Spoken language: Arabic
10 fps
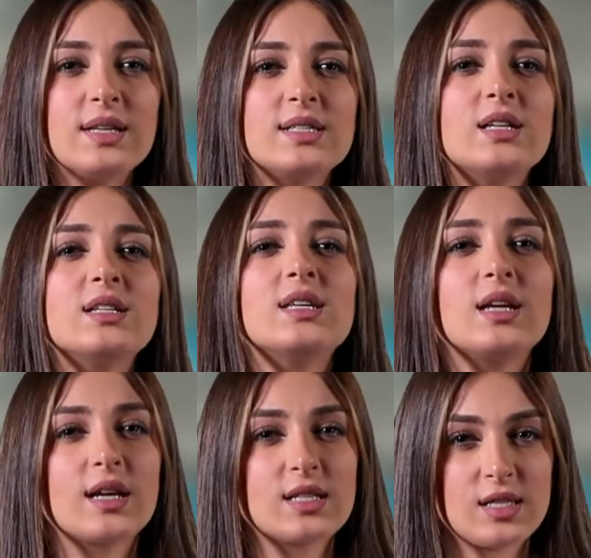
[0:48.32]
سيريسين
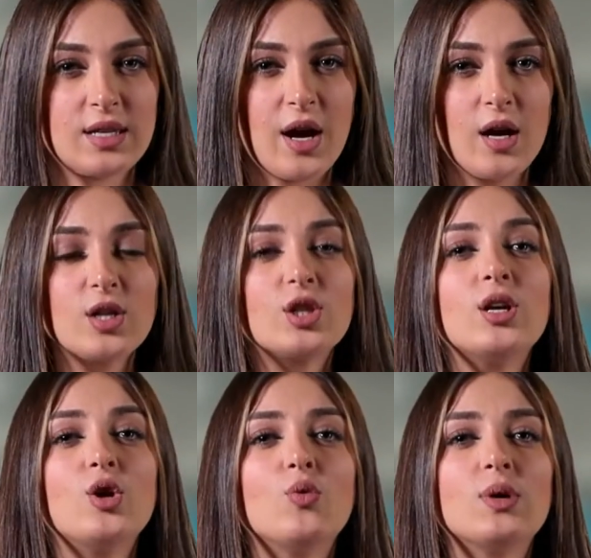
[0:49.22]
اكستراكت
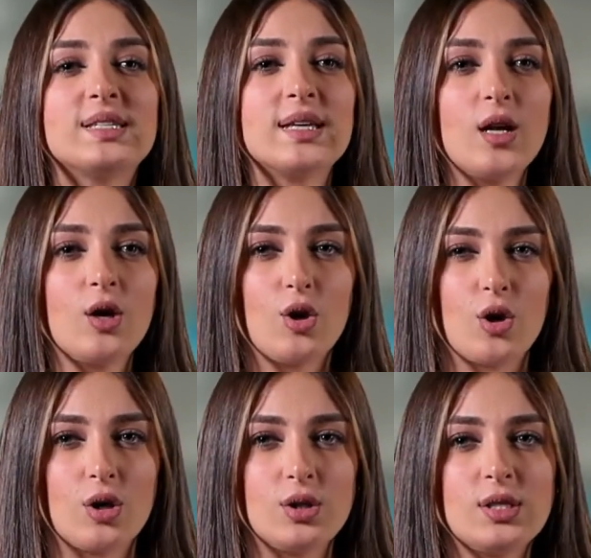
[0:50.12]
اللي هو سيل
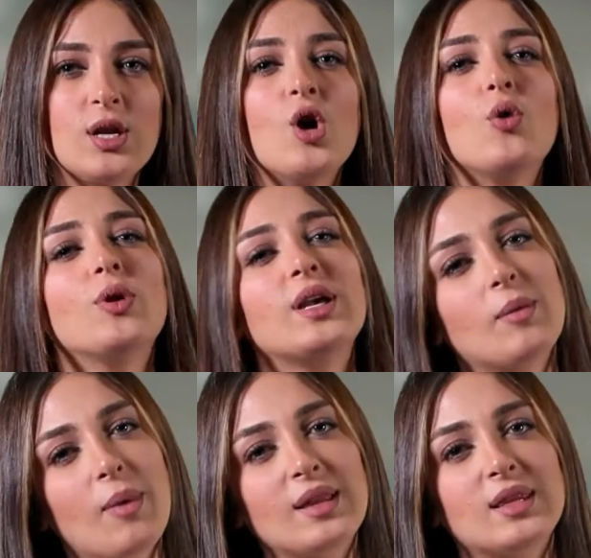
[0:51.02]
كوكونز وهي
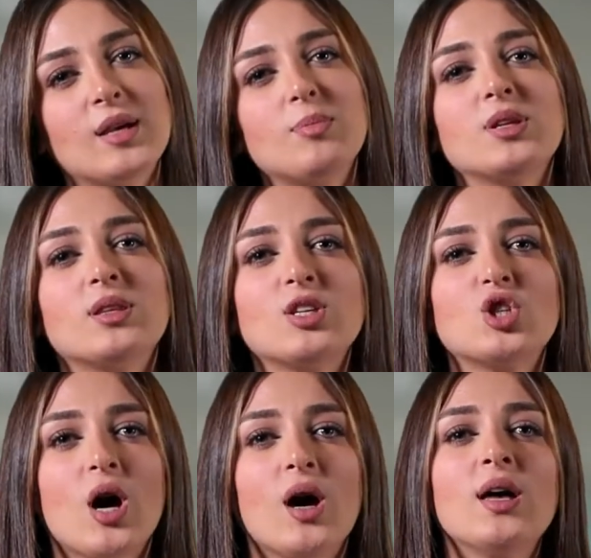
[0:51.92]
مادة
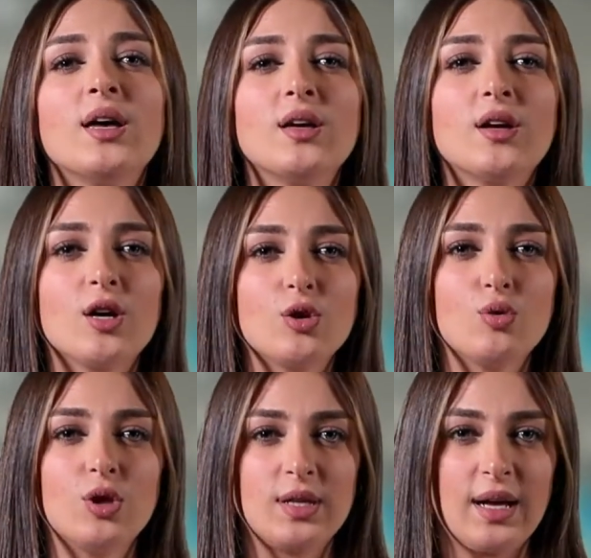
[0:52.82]
بتنتجها يرق
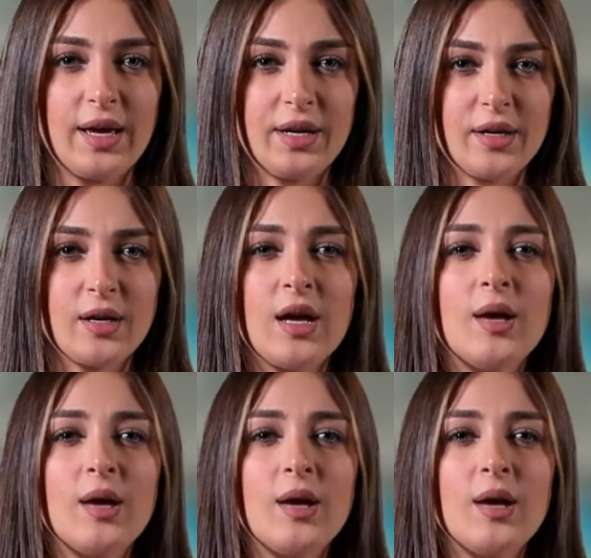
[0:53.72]
الدودة الحرير